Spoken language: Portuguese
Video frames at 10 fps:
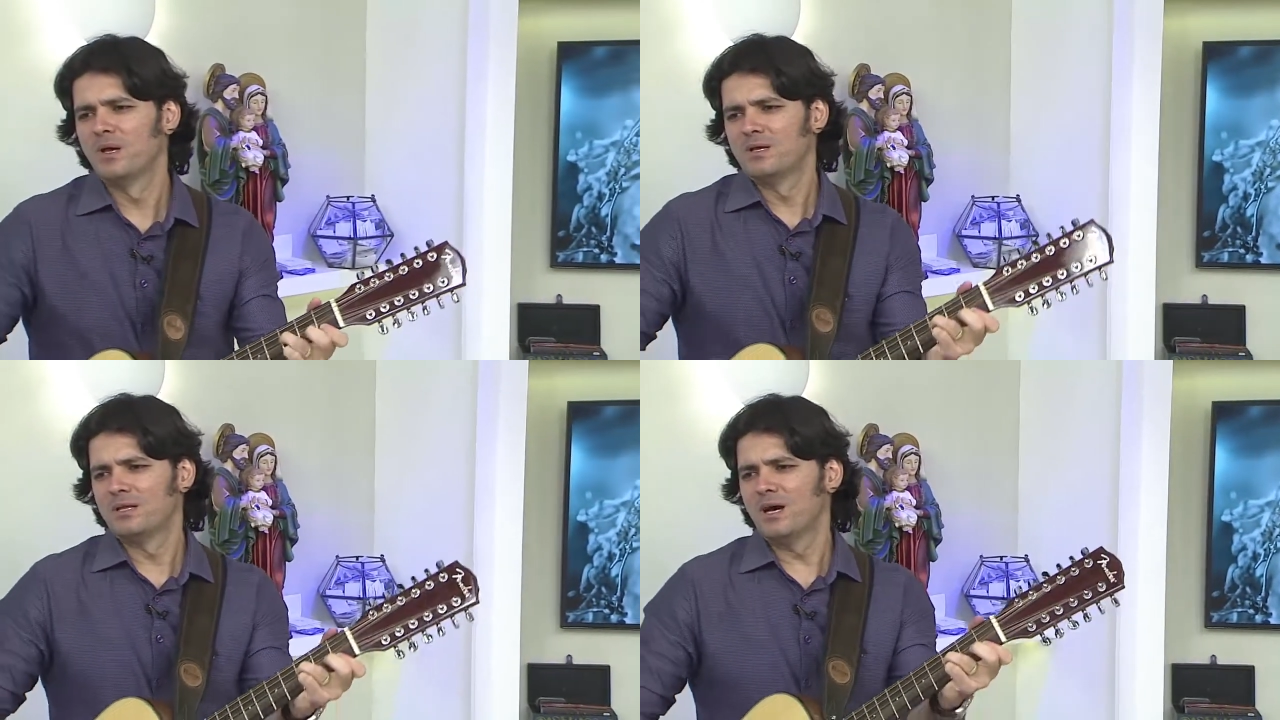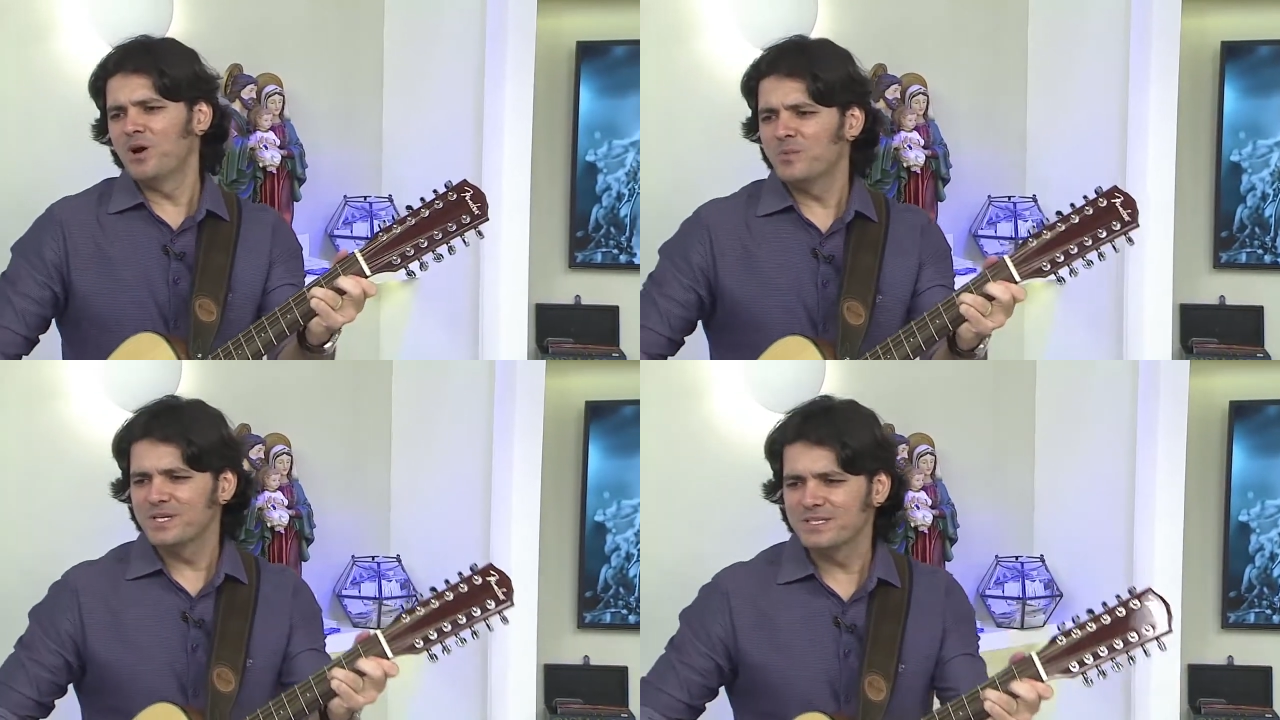não
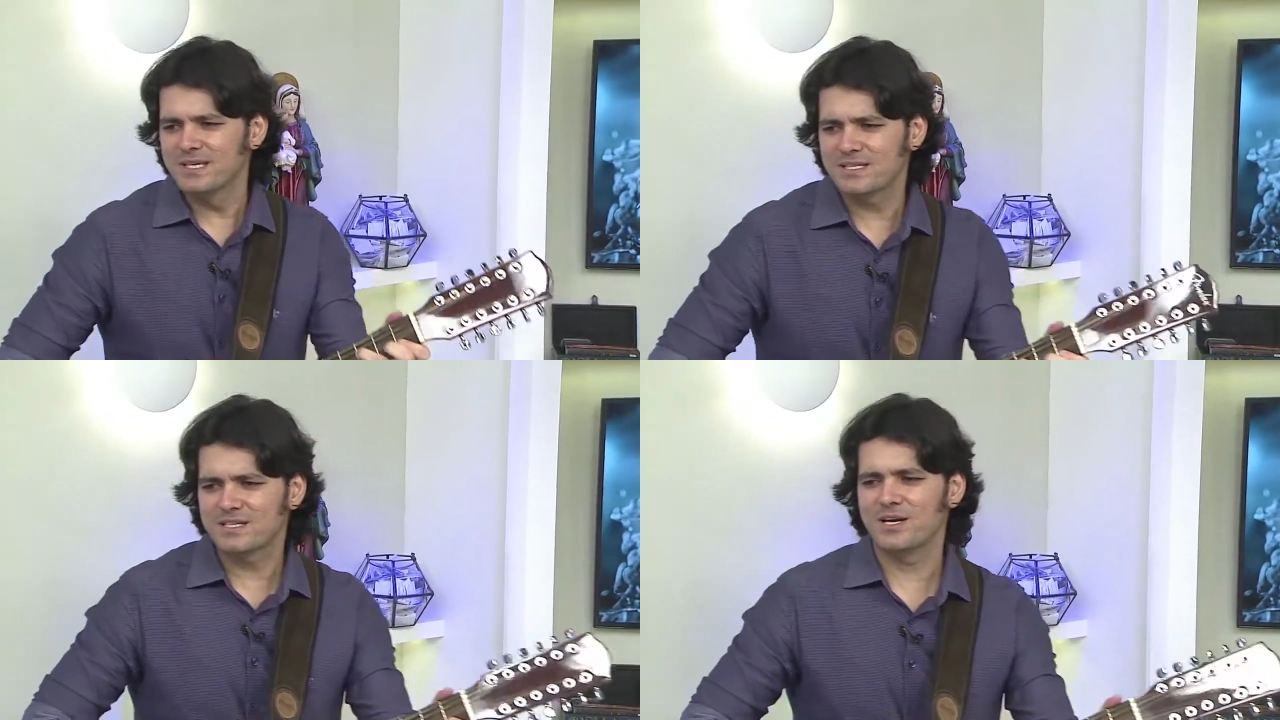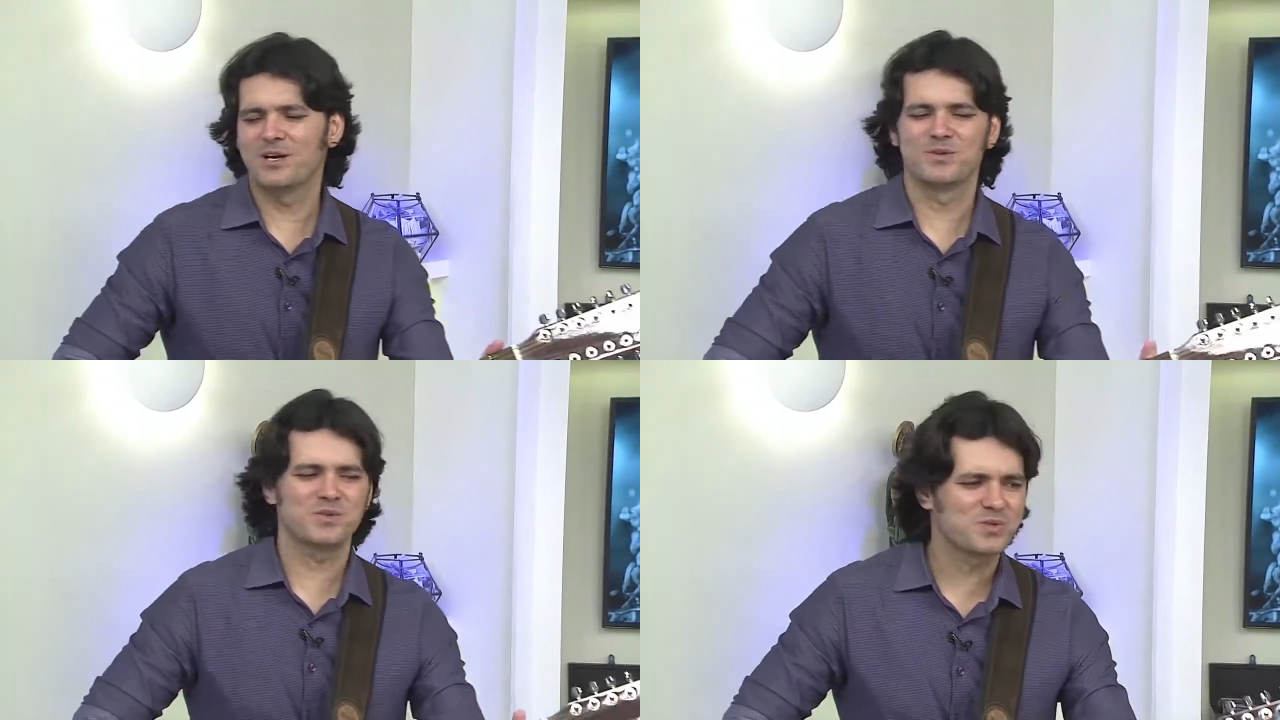me deixando
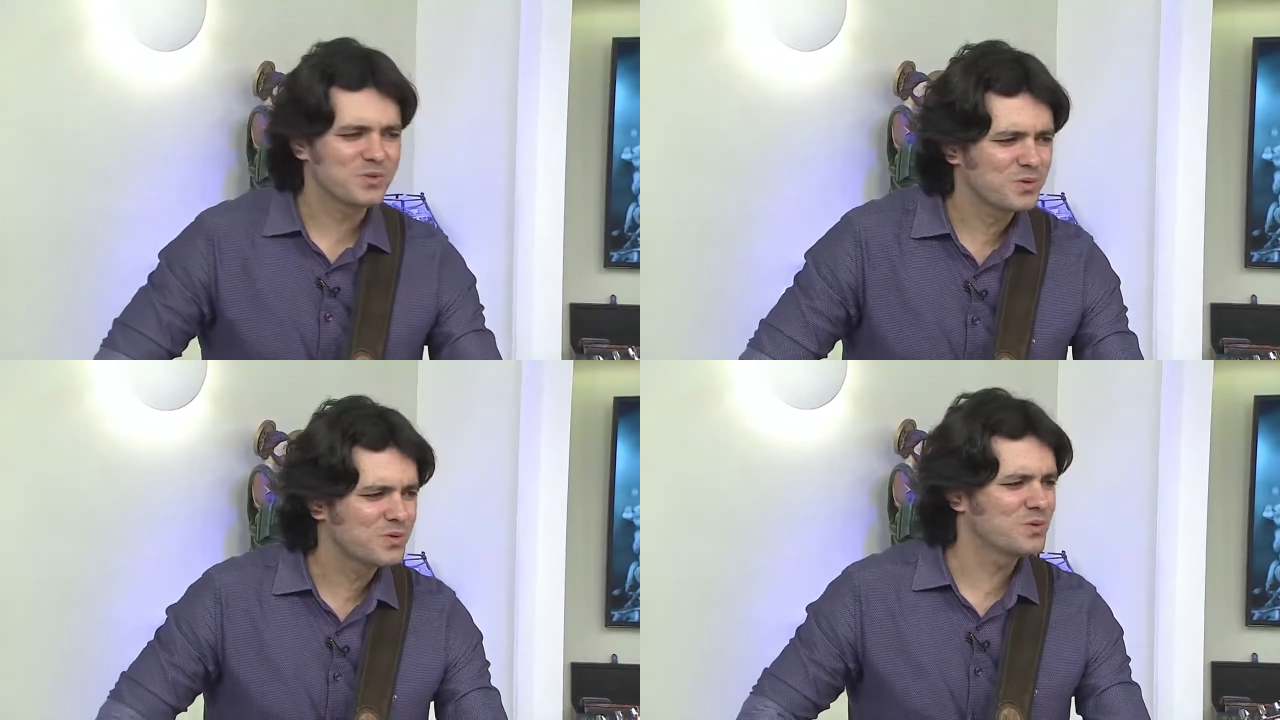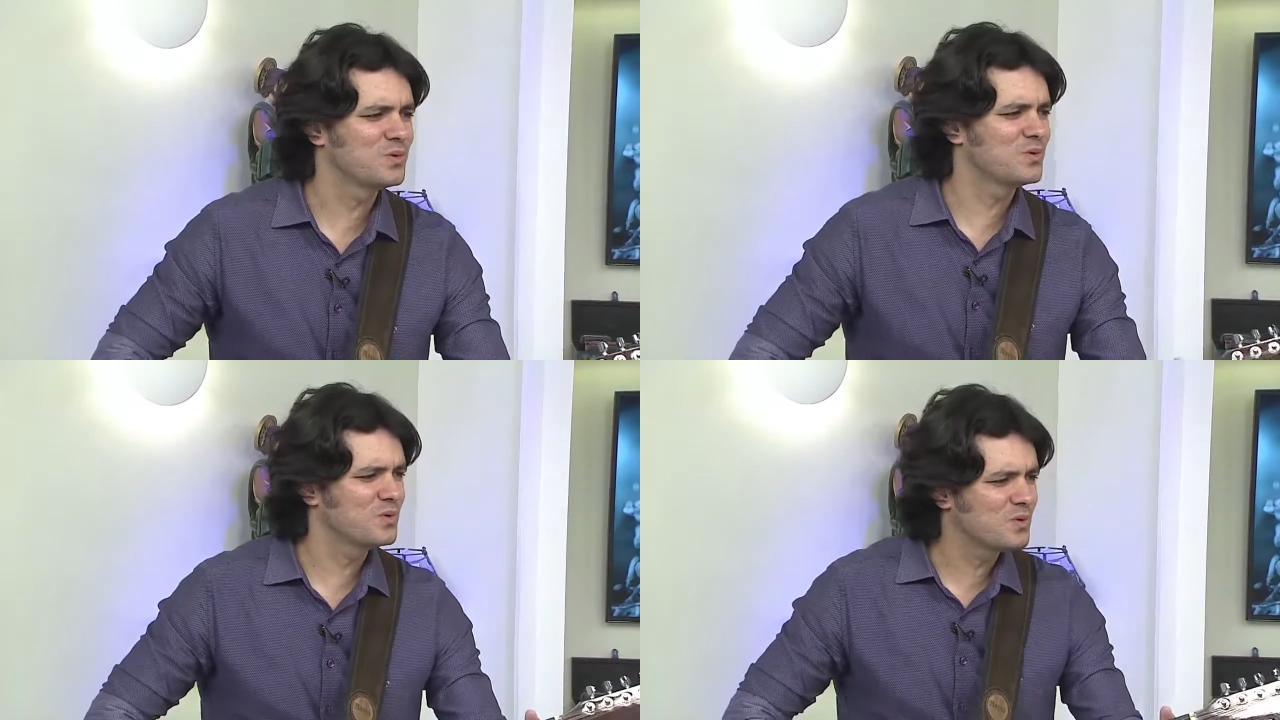
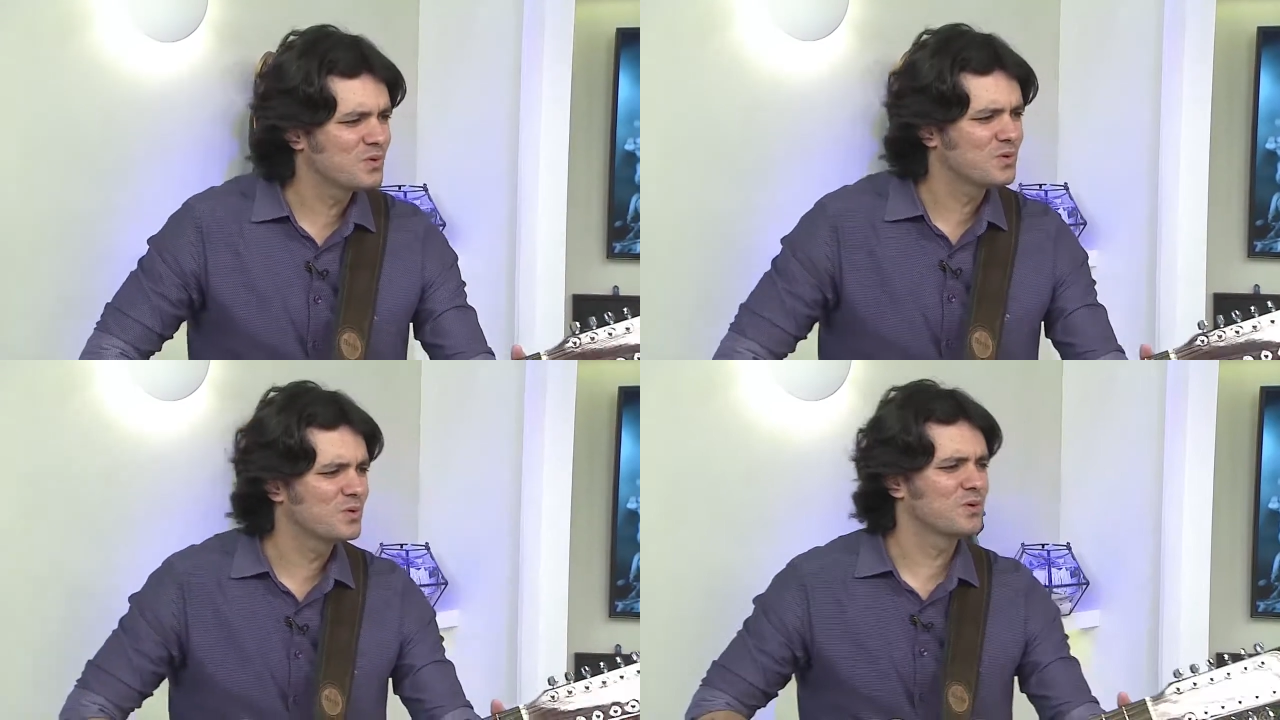escuro